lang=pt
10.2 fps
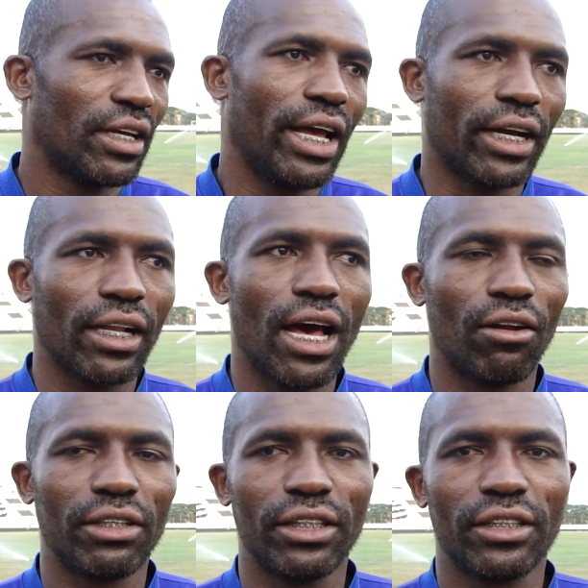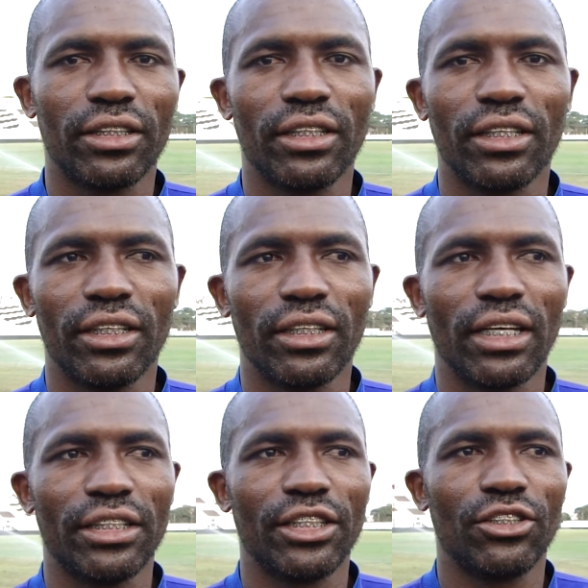É claro, a gente, a
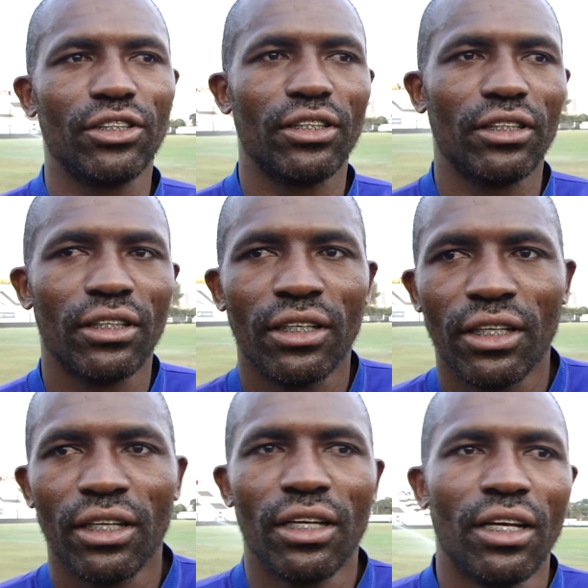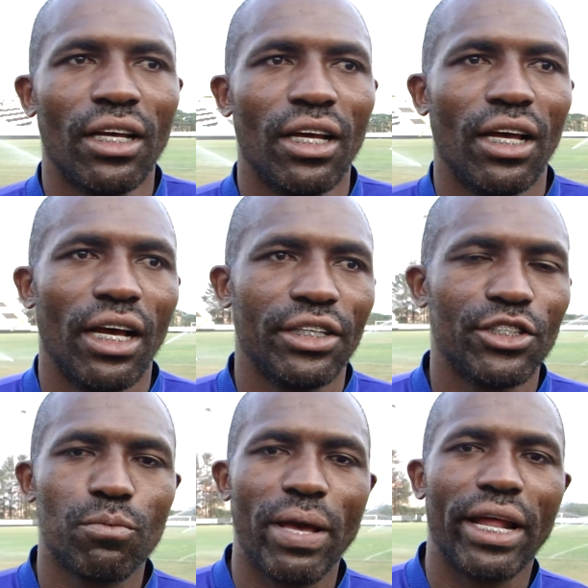gente, a gente
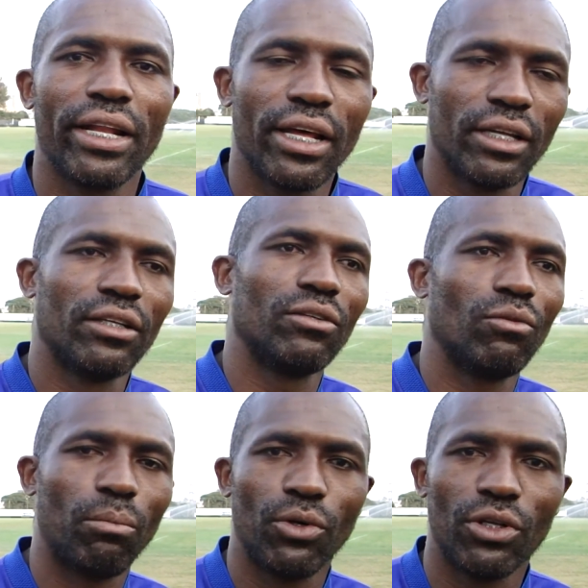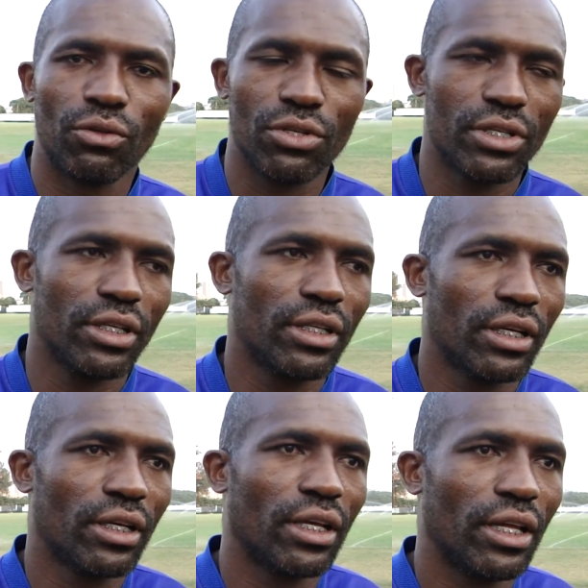espera né, o apoio da torcida
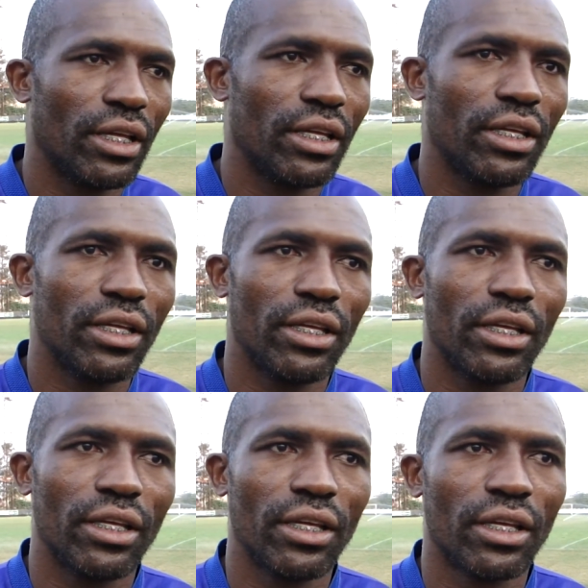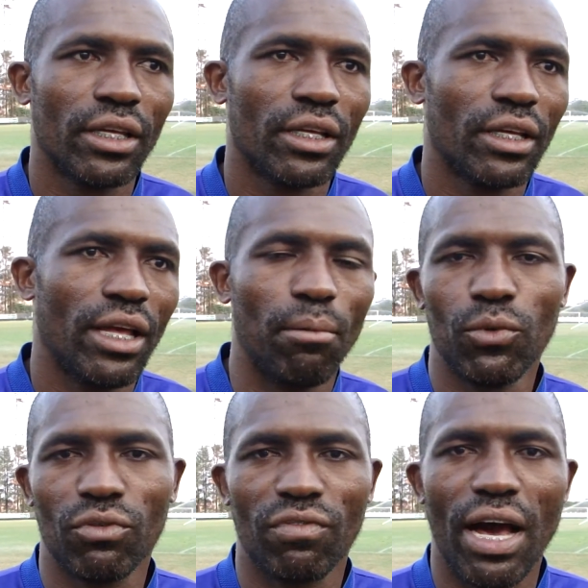e é
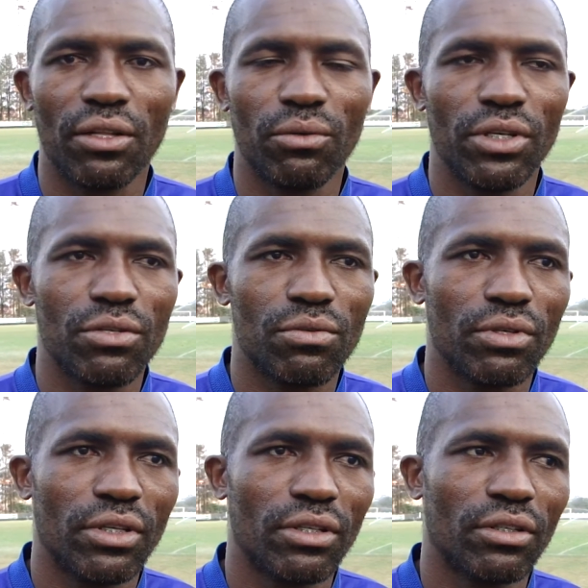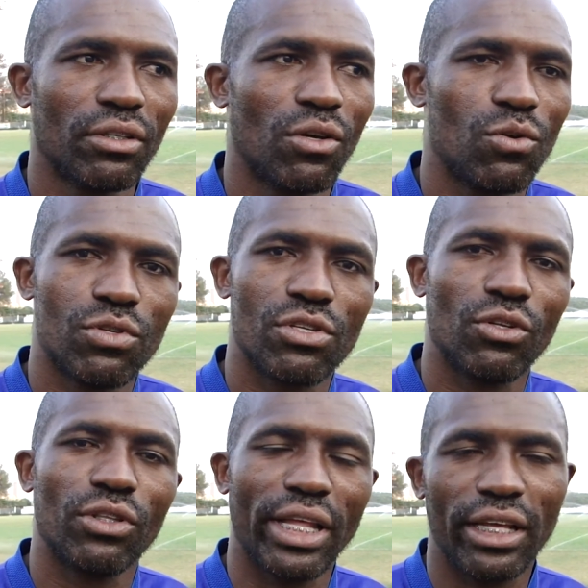muito válido isso e o
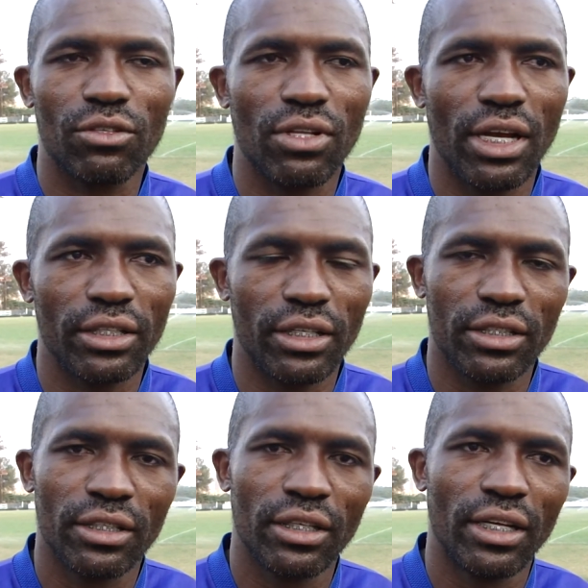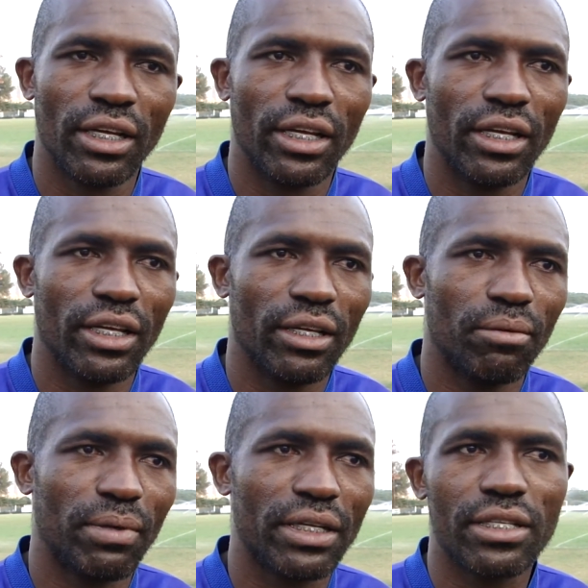torcedor tem que ajudar a gente
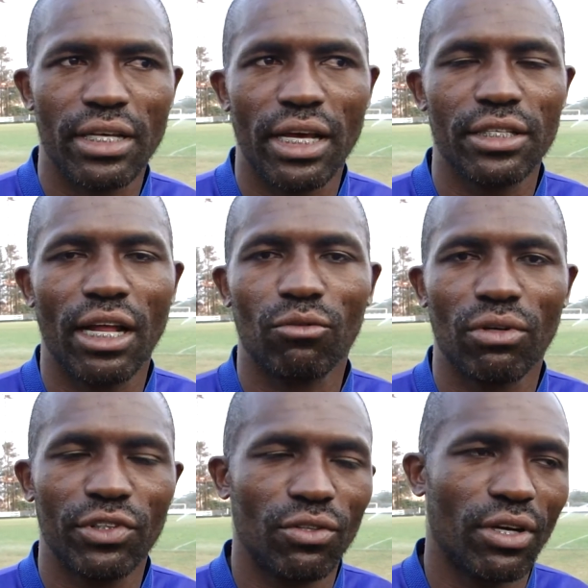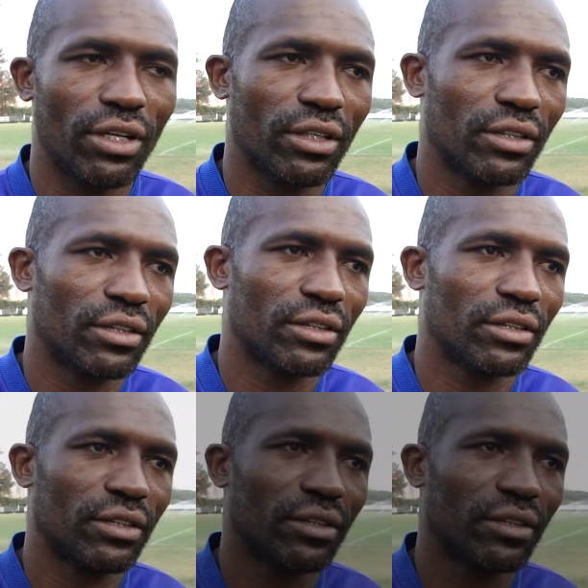para a gente sair de lá com a vitória.